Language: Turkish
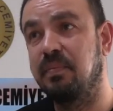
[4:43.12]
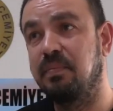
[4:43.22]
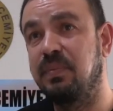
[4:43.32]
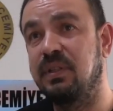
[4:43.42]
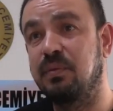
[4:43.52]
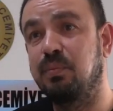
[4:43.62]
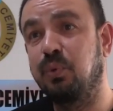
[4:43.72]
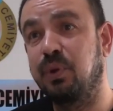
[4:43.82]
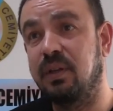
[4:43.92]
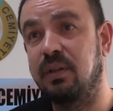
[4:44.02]
bizi
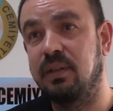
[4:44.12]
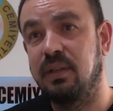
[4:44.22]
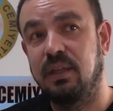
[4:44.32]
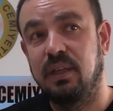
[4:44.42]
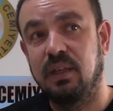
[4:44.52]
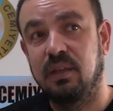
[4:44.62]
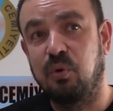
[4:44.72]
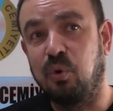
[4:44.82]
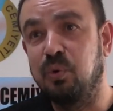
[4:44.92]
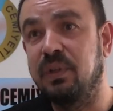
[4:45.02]
buraya
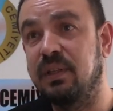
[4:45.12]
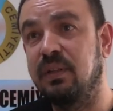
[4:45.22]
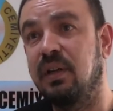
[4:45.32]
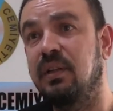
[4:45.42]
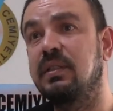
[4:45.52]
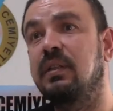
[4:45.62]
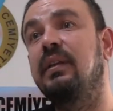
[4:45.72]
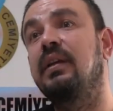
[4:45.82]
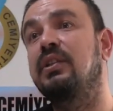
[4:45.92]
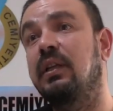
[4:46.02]
onların anısını
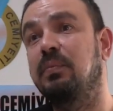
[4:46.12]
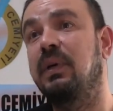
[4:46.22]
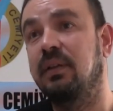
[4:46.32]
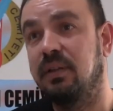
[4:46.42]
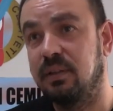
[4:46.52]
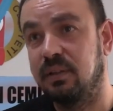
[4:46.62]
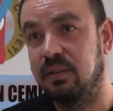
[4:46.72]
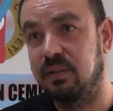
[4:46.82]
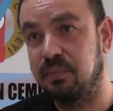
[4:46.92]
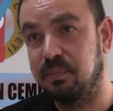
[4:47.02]
yaşatmak
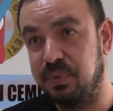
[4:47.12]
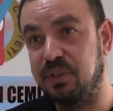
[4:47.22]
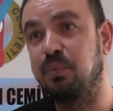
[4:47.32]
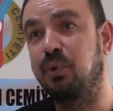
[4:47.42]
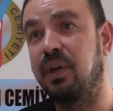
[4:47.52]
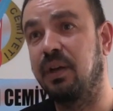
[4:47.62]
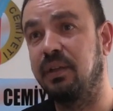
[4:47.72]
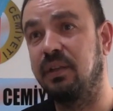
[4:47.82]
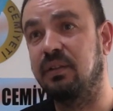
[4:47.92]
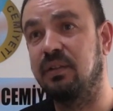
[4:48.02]
bizi buraya
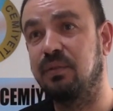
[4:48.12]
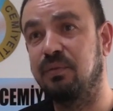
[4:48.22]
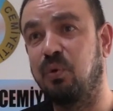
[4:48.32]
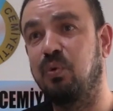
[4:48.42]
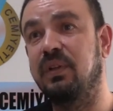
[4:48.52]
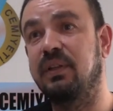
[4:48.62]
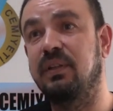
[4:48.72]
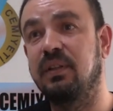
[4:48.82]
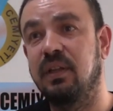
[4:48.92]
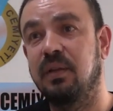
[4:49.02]
itti. Onların
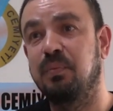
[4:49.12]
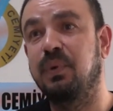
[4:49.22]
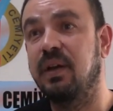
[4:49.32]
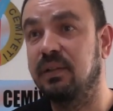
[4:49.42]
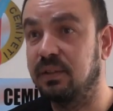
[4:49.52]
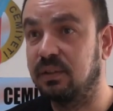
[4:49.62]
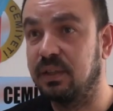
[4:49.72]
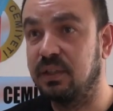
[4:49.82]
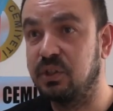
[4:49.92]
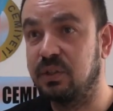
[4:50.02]
bıraktıkları
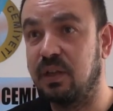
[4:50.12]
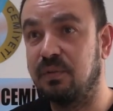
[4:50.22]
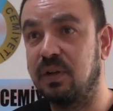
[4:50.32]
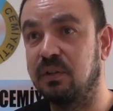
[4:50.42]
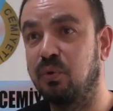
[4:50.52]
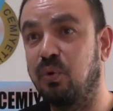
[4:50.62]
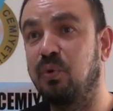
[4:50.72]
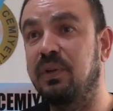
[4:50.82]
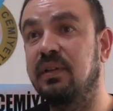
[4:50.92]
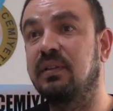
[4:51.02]
işler vardı.
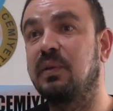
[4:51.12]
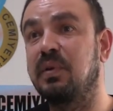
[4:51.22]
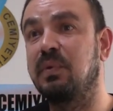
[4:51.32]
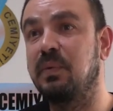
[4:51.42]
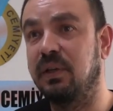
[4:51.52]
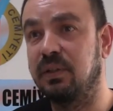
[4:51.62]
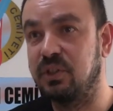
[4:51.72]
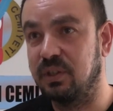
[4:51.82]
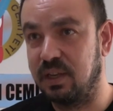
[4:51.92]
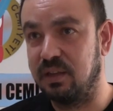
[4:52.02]
Onları tamamlamak
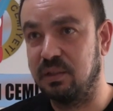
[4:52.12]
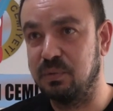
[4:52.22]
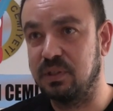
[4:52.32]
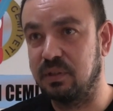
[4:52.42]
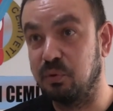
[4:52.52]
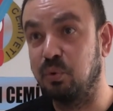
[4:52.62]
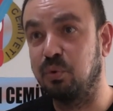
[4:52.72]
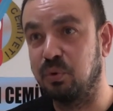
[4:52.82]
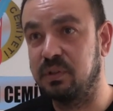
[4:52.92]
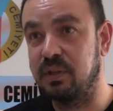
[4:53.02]
için kentimize de
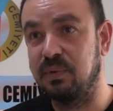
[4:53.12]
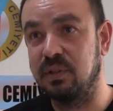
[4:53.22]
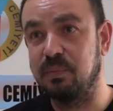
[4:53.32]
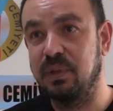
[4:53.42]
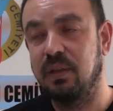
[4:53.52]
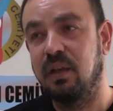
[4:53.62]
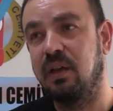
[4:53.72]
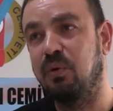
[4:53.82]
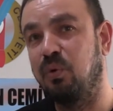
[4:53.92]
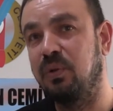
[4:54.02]
döndük diyebilirim.
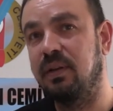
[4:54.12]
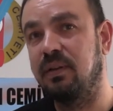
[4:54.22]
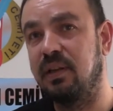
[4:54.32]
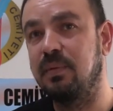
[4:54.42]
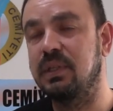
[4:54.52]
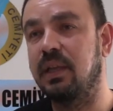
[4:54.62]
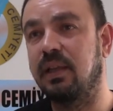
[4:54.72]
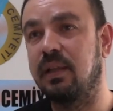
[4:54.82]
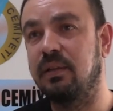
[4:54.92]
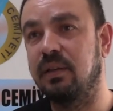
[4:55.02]
Hani onların elimizden
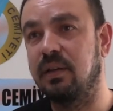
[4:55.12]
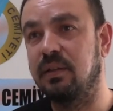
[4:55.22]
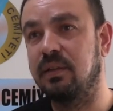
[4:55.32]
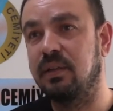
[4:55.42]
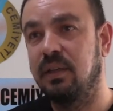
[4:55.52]
geldiği kadar